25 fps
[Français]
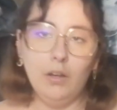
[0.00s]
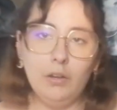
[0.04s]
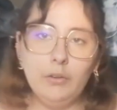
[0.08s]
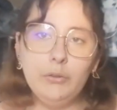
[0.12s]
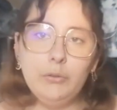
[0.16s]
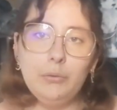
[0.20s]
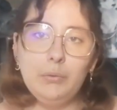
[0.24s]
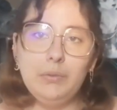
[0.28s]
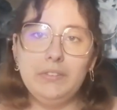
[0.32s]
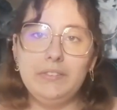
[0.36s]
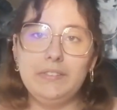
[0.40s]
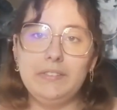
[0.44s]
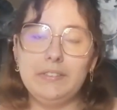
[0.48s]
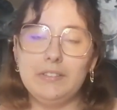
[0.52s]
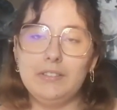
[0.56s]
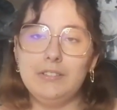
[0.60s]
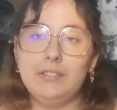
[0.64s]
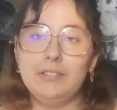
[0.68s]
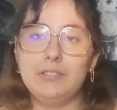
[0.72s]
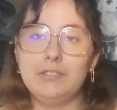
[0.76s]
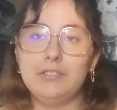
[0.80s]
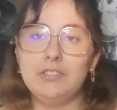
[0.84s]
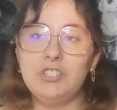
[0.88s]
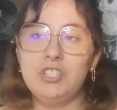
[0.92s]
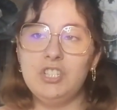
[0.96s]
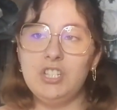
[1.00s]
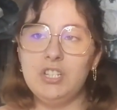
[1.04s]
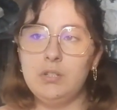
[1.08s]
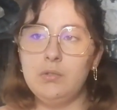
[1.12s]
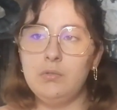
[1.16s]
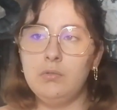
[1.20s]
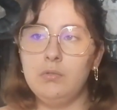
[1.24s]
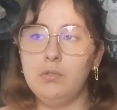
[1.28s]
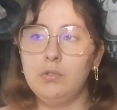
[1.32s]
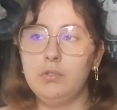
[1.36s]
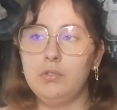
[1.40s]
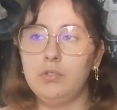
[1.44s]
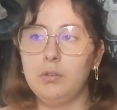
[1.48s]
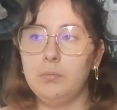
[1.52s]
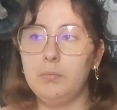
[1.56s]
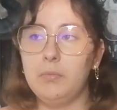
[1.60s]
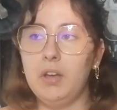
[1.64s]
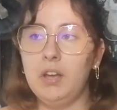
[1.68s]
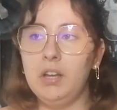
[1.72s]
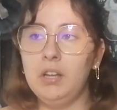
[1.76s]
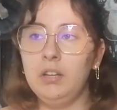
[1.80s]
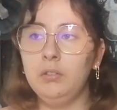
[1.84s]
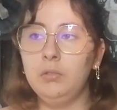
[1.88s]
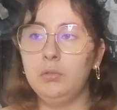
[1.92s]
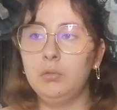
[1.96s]
Ensuite, euh, j'ai lu le
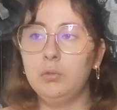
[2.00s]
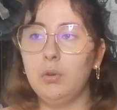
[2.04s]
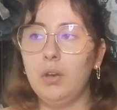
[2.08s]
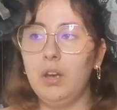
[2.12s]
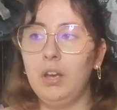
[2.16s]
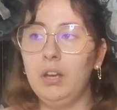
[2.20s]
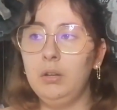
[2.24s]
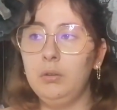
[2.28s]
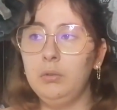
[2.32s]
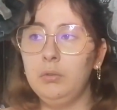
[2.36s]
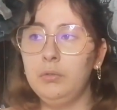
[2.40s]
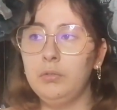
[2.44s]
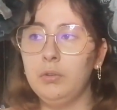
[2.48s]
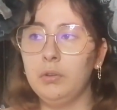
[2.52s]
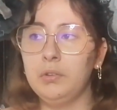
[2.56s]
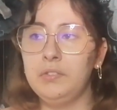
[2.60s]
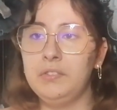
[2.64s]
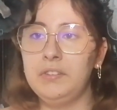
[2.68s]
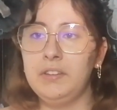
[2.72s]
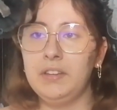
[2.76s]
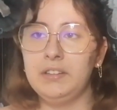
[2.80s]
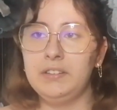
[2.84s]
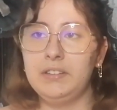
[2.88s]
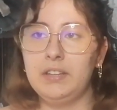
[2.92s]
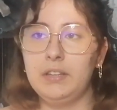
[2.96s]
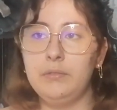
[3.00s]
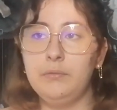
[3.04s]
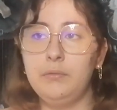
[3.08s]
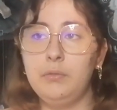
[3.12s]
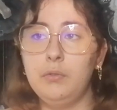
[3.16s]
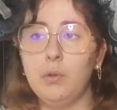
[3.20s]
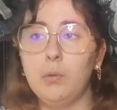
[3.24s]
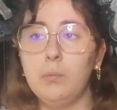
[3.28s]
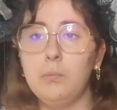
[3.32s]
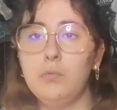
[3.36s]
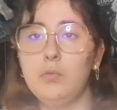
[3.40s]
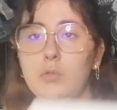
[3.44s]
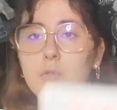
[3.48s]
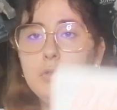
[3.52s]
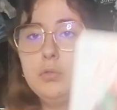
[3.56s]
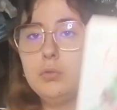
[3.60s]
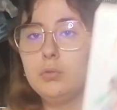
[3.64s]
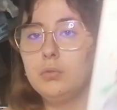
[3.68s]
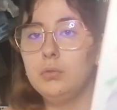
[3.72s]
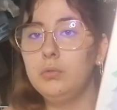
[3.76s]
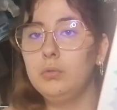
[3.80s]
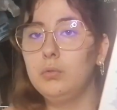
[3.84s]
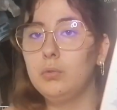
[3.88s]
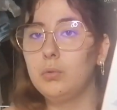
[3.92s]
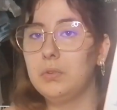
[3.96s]
tome 1 de Allo Sorcière d'Anne-Fleur
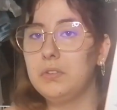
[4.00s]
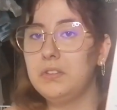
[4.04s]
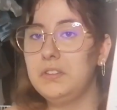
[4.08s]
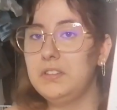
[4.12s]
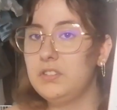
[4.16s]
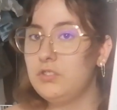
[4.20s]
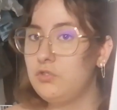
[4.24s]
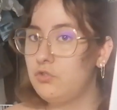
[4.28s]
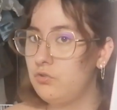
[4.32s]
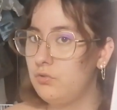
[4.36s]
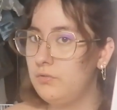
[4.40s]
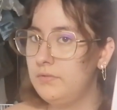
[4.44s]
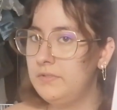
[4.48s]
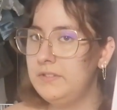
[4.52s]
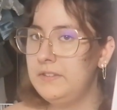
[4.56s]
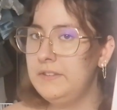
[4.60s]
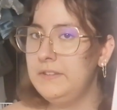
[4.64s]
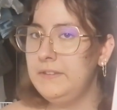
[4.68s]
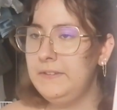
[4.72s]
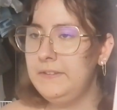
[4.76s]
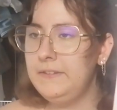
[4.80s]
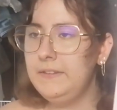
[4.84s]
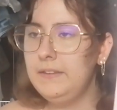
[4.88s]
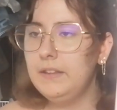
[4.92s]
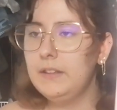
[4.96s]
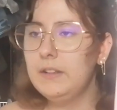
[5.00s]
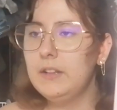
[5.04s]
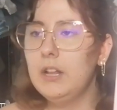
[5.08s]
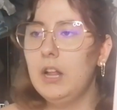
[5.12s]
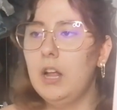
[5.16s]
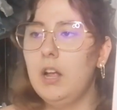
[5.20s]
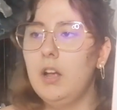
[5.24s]
Multon, donc qui est juste ici.